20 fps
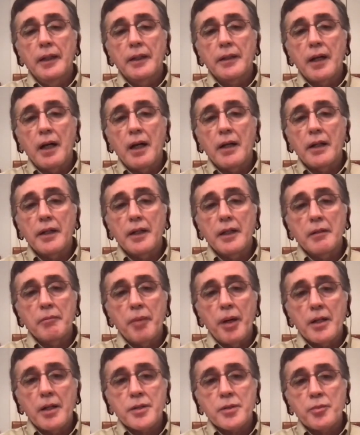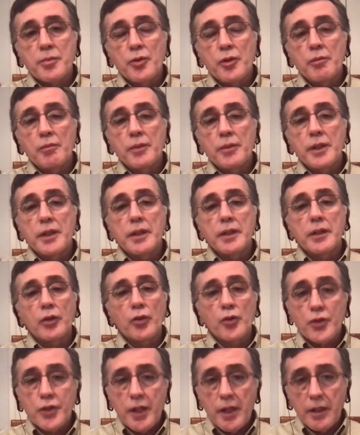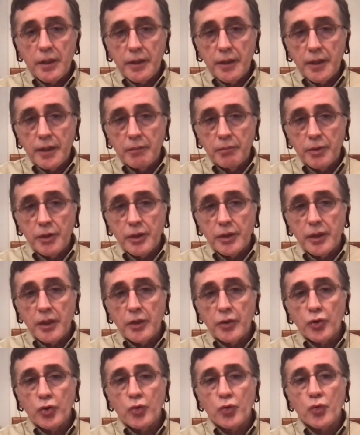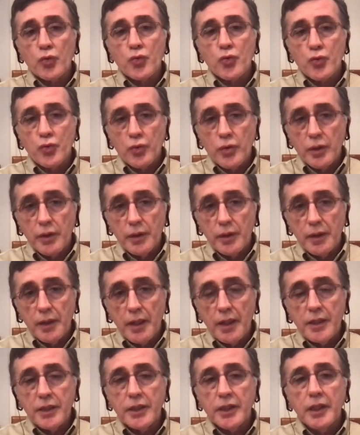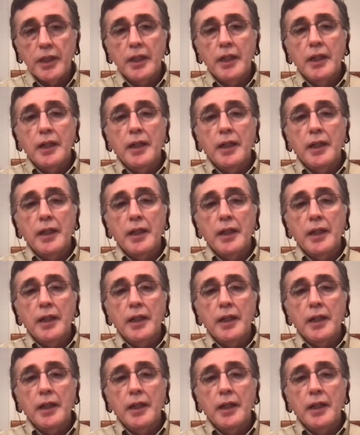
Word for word: tarihin bazı bölümlerini göz ardı etmişler çok uzun yıllar.